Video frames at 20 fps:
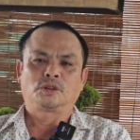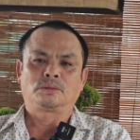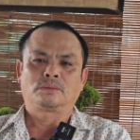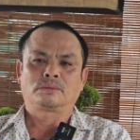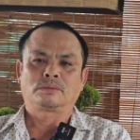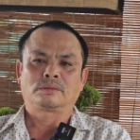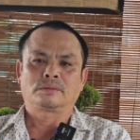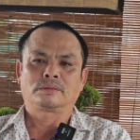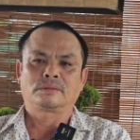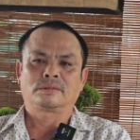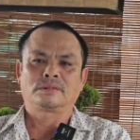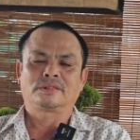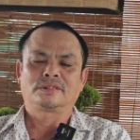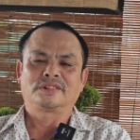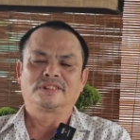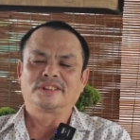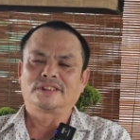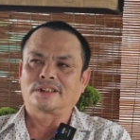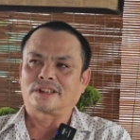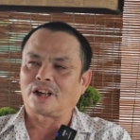được bao lâu
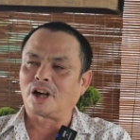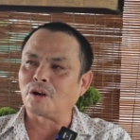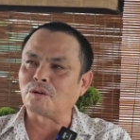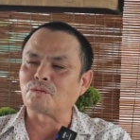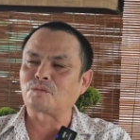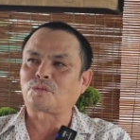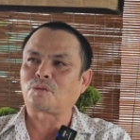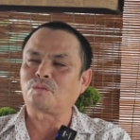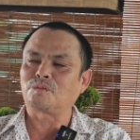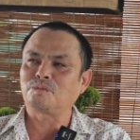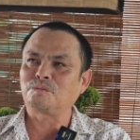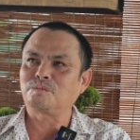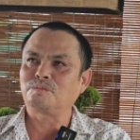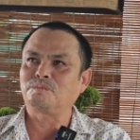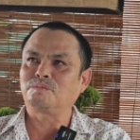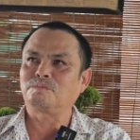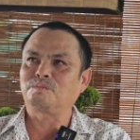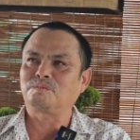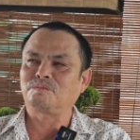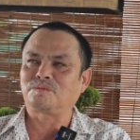rồi không
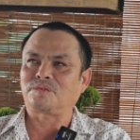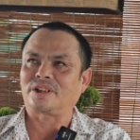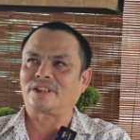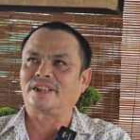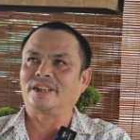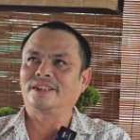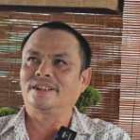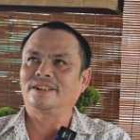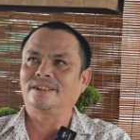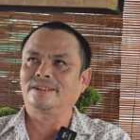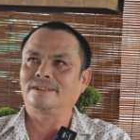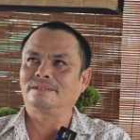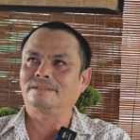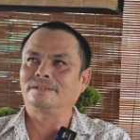cũng phải đến